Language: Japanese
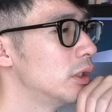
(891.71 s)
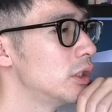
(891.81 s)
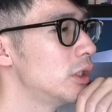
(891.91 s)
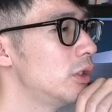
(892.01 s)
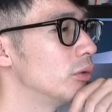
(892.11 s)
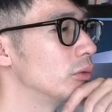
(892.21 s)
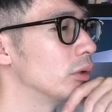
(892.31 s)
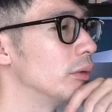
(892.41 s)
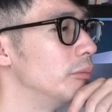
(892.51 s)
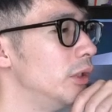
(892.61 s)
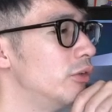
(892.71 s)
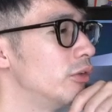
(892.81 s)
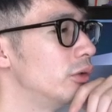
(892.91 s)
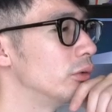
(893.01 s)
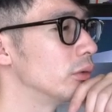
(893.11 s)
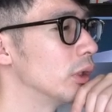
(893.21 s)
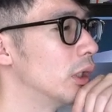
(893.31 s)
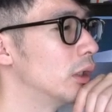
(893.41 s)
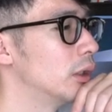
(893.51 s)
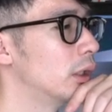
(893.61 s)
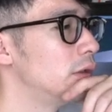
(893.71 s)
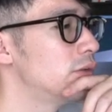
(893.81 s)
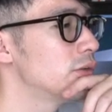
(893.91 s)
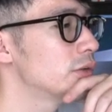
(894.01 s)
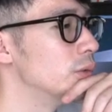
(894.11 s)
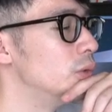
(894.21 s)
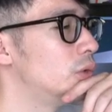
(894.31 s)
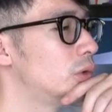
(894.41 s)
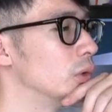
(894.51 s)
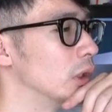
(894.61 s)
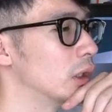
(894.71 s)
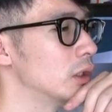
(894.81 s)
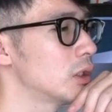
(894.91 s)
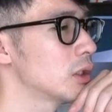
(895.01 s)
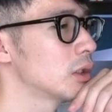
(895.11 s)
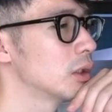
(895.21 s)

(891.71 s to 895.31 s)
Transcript: 白とか水色とかあいつつウッドな感じ